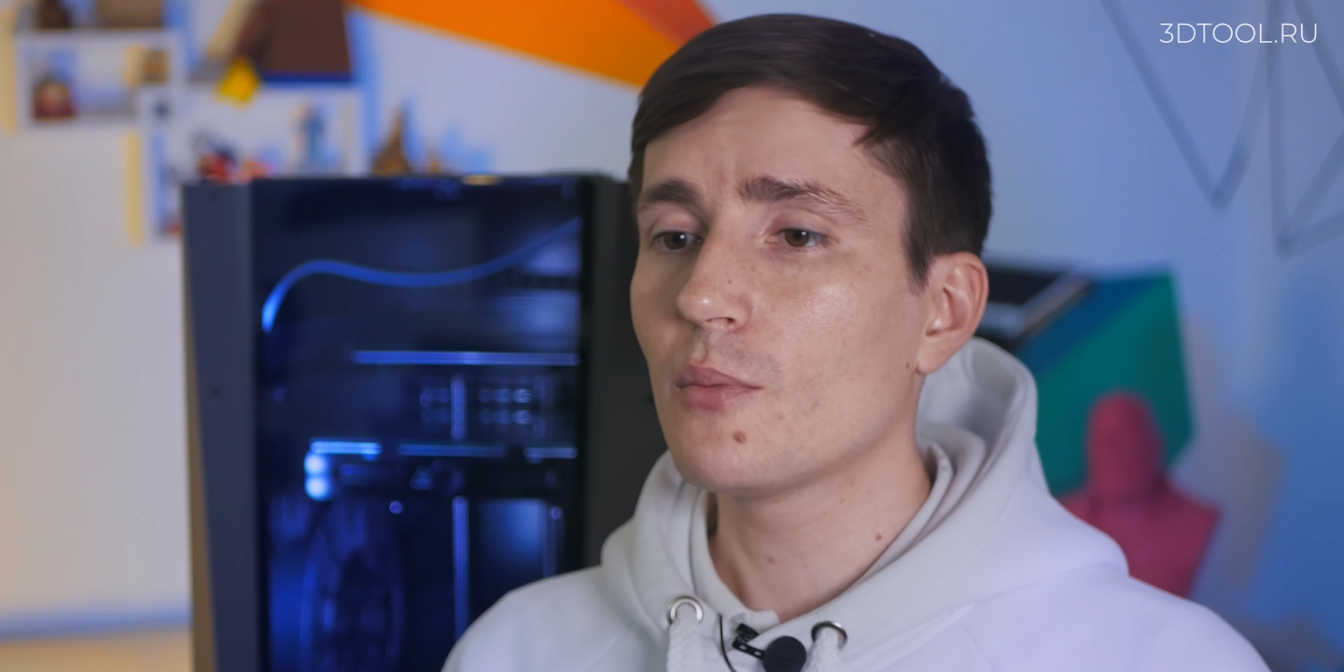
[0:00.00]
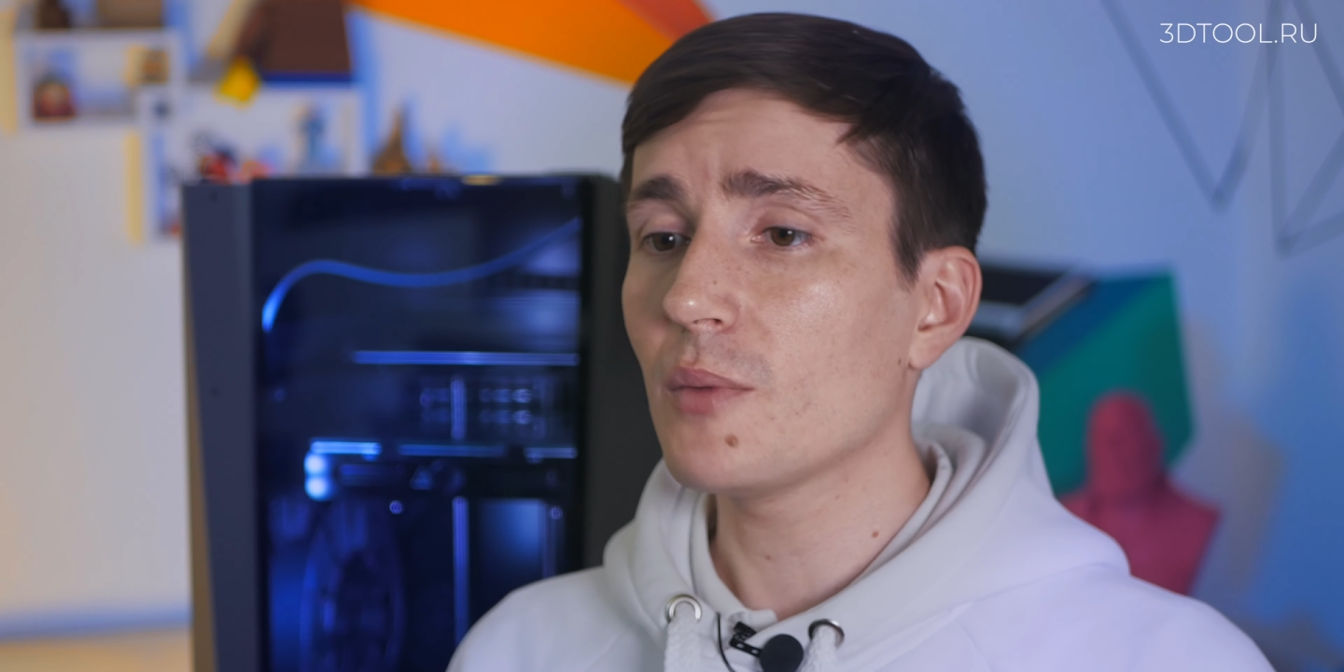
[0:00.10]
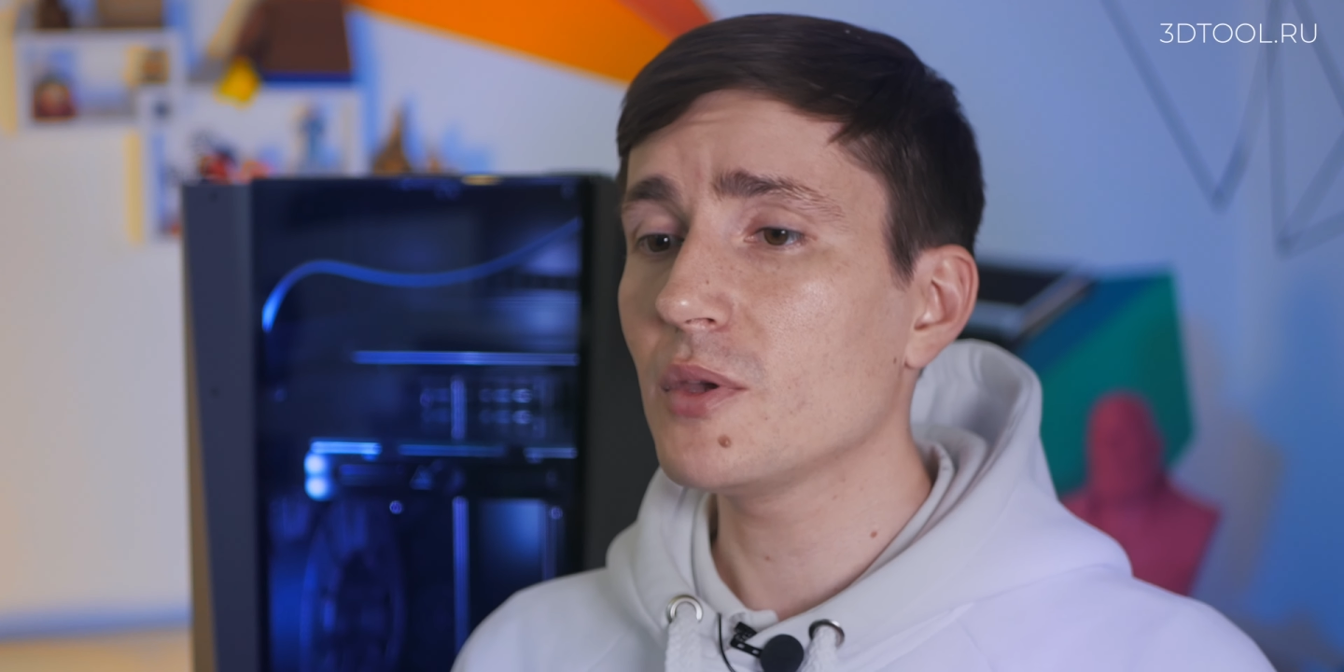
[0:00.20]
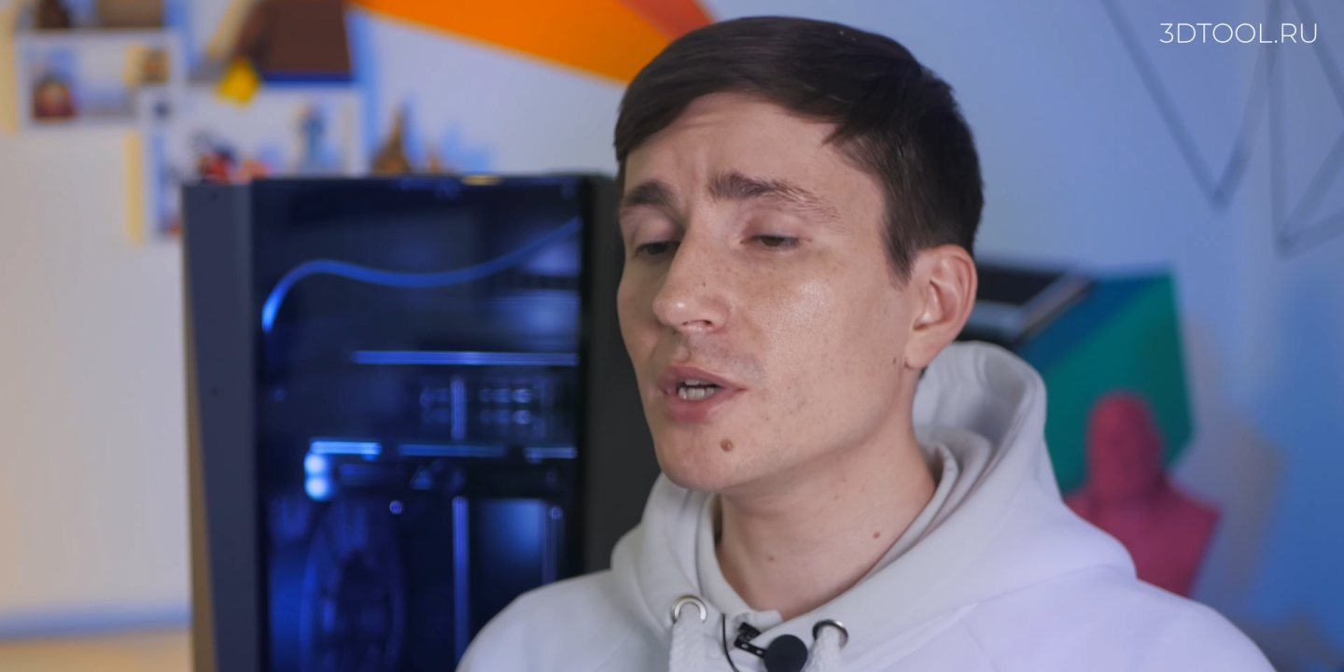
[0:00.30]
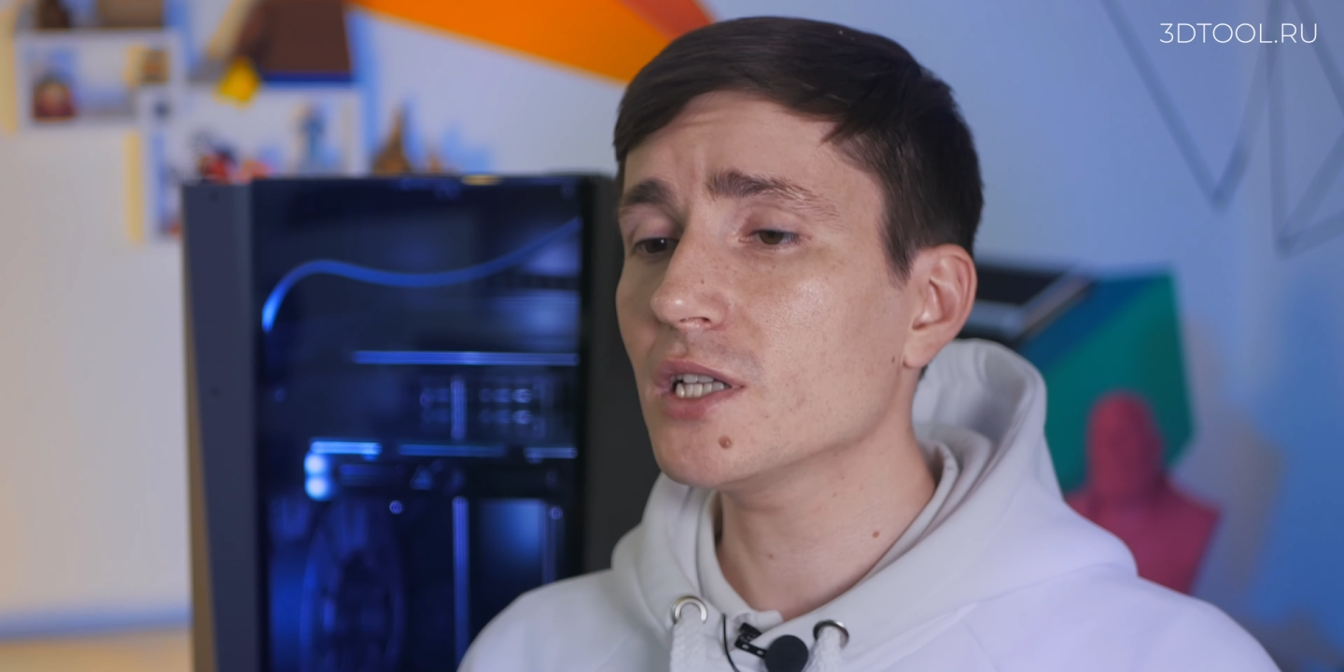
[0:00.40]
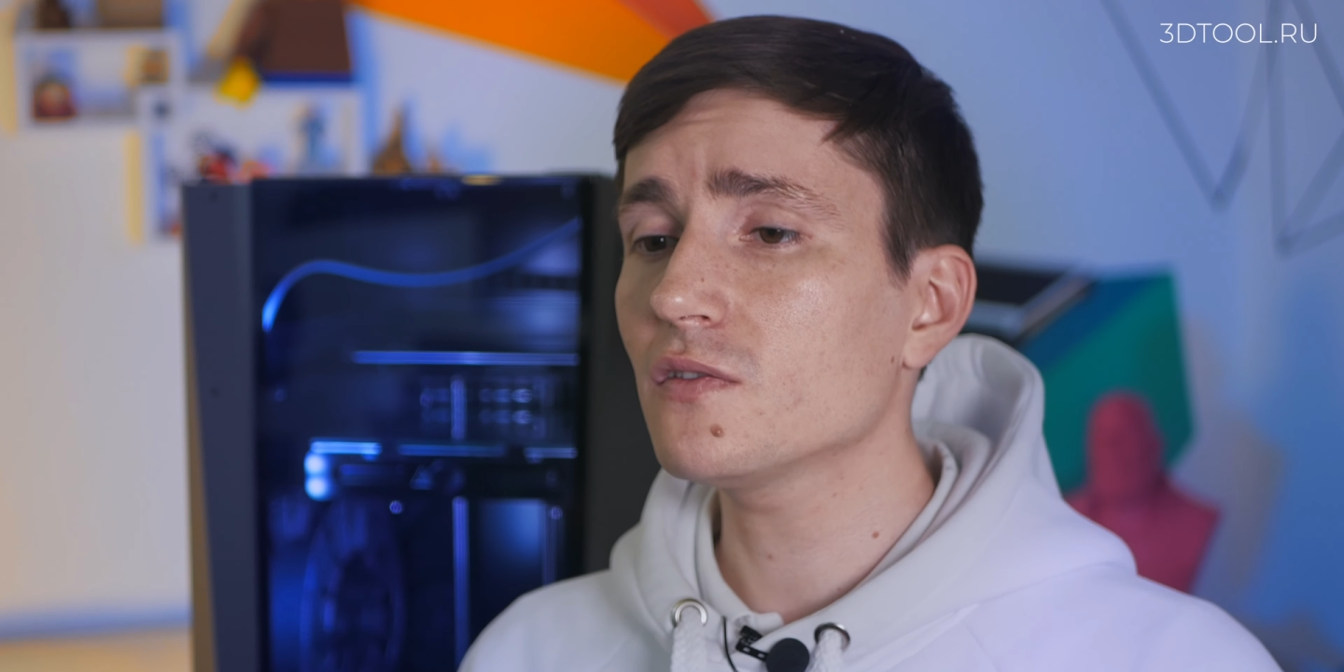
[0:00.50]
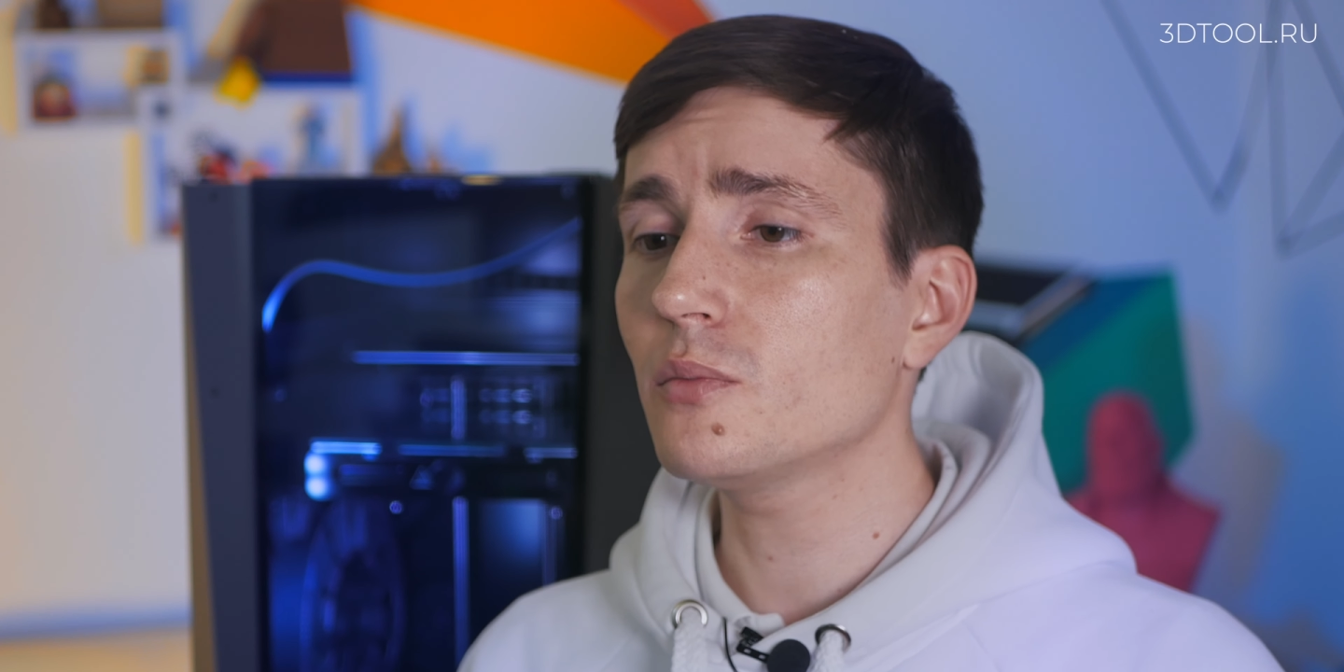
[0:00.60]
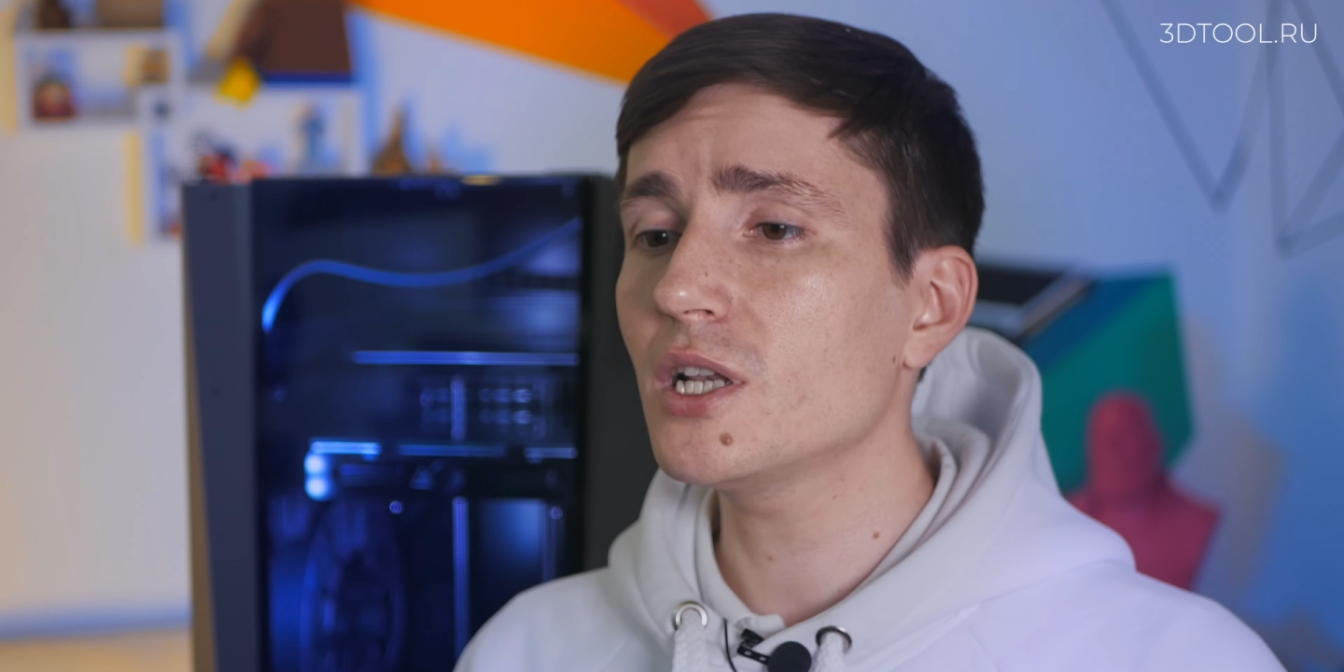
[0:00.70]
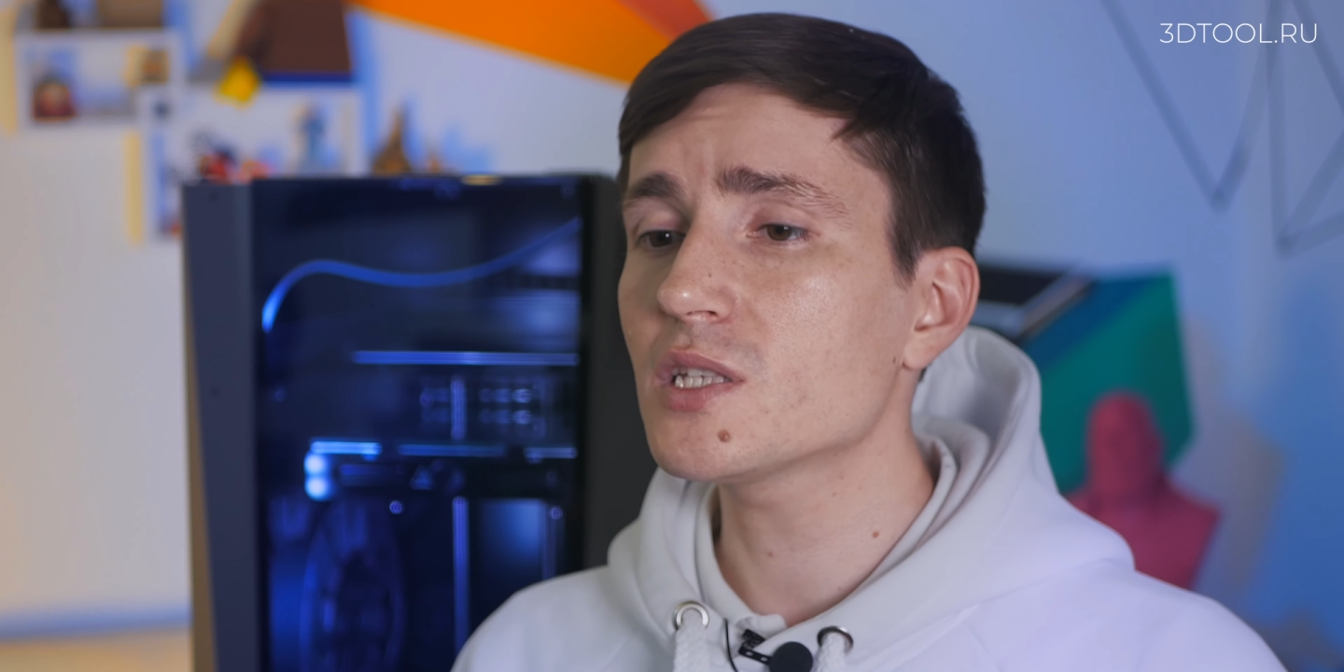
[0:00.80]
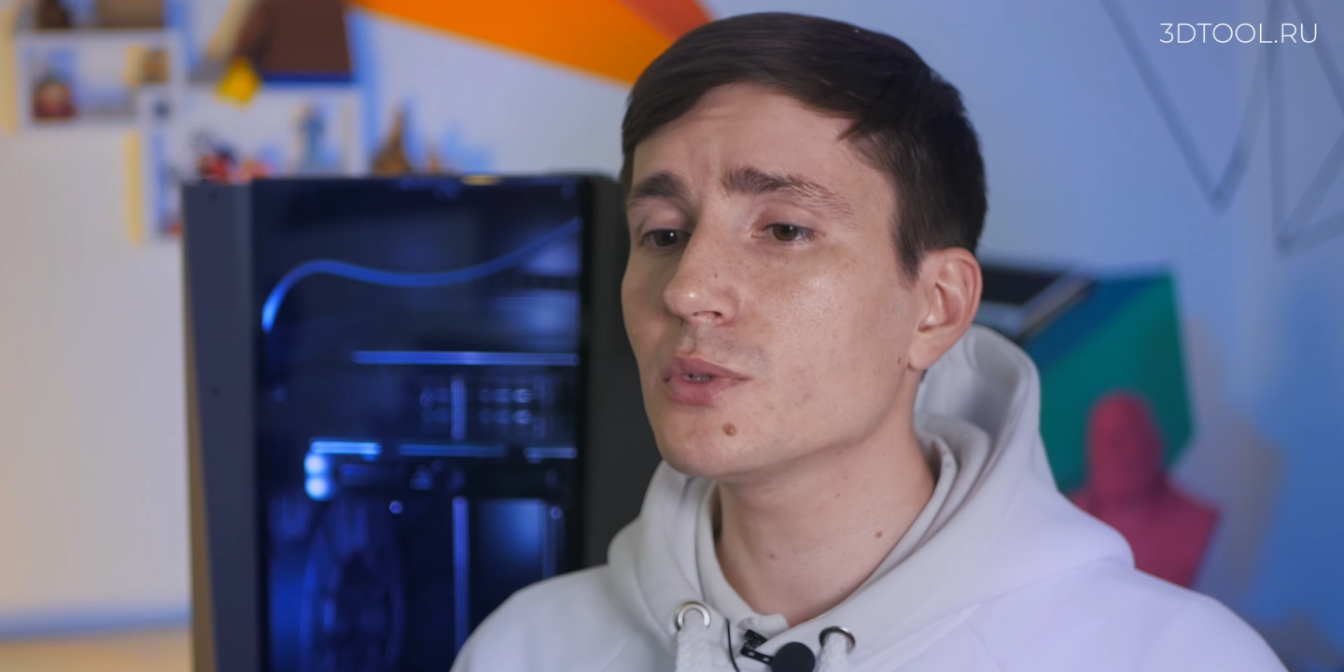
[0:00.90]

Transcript: Помимо этого были